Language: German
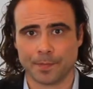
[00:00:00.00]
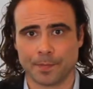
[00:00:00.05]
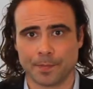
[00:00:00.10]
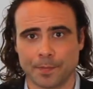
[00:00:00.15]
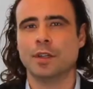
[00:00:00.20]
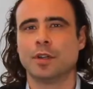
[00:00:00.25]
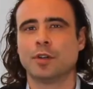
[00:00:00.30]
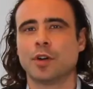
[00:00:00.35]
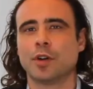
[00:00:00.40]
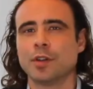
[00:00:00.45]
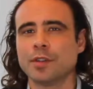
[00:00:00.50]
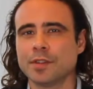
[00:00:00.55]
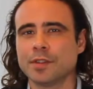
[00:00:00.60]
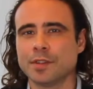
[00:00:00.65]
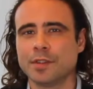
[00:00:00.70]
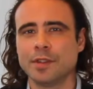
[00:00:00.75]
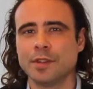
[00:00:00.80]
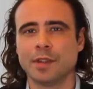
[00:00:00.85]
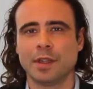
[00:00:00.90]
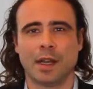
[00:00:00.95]
Die
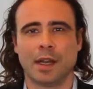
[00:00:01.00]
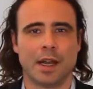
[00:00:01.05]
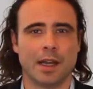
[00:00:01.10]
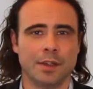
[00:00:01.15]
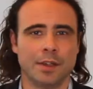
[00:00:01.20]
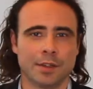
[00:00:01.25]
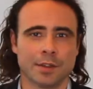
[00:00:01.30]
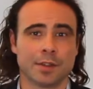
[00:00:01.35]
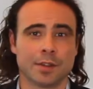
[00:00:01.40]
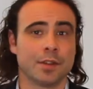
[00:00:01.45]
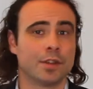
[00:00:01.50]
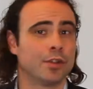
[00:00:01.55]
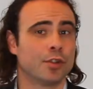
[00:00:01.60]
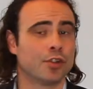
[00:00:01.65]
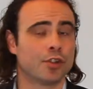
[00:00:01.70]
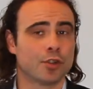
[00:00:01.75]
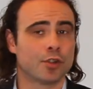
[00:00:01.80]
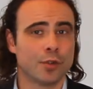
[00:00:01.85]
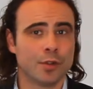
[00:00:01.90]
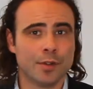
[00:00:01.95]
Kosten eines
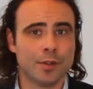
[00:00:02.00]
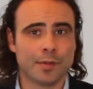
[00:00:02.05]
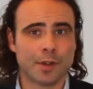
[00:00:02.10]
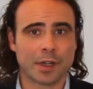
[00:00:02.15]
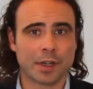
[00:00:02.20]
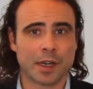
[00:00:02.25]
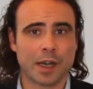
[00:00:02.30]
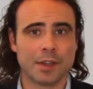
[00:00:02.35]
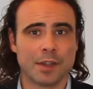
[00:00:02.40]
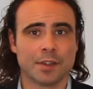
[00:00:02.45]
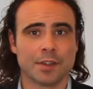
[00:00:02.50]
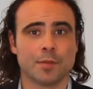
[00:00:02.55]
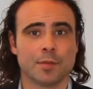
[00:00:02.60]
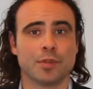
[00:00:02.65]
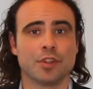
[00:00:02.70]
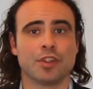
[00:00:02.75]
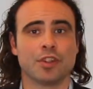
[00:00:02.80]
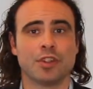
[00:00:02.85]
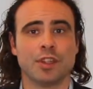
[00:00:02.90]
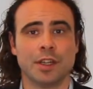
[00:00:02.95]
Schuldenvergleiches
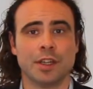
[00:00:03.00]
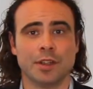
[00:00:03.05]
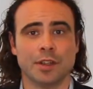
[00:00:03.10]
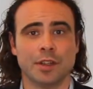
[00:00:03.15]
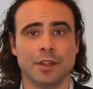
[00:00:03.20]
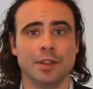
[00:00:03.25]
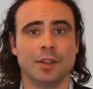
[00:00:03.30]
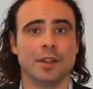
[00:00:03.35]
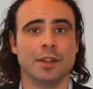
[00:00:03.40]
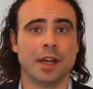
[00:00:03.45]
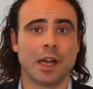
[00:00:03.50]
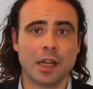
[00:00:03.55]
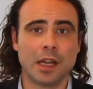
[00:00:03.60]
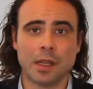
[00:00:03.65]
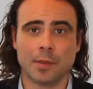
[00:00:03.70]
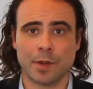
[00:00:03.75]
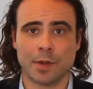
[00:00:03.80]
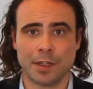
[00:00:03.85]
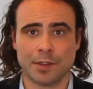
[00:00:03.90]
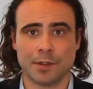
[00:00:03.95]
bestehen in den
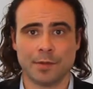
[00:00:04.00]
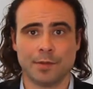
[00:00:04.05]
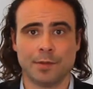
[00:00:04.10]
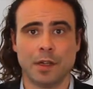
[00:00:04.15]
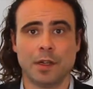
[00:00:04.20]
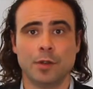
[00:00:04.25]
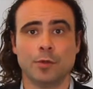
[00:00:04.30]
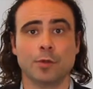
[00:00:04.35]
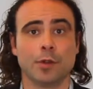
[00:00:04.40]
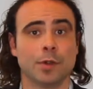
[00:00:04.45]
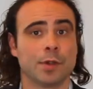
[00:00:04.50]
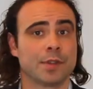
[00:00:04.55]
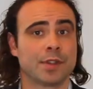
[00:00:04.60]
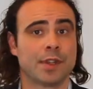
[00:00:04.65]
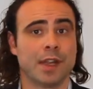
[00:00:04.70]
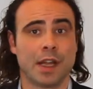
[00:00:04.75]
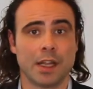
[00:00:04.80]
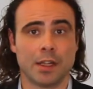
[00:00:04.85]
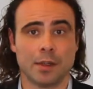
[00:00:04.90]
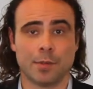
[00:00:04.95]
allermeisten Fällen nur aus
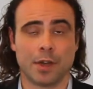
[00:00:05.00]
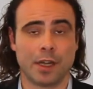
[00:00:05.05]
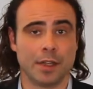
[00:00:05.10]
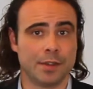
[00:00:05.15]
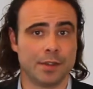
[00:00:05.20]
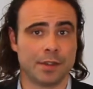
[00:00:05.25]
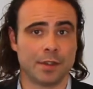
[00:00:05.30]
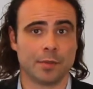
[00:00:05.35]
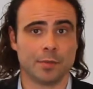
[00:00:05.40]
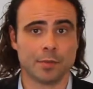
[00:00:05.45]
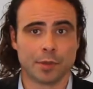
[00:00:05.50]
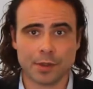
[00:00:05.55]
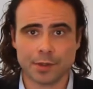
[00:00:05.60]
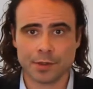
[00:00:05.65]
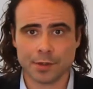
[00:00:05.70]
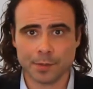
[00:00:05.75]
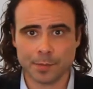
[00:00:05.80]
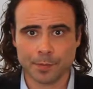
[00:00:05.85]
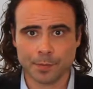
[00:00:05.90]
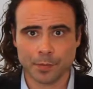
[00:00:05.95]
einem einzigen
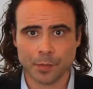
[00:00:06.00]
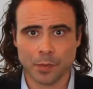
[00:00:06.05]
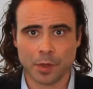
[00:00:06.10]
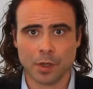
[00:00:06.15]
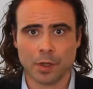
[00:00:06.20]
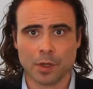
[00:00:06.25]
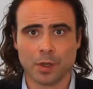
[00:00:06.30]
Posten,